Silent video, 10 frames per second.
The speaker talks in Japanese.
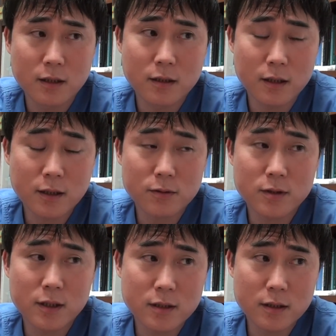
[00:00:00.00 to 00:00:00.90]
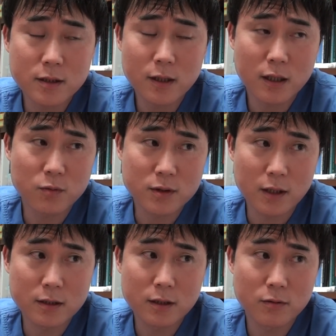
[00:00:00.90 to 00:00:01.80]
眼科の先生自体も
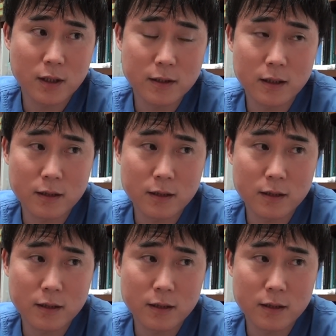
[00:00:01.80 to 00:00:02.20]
最近はあ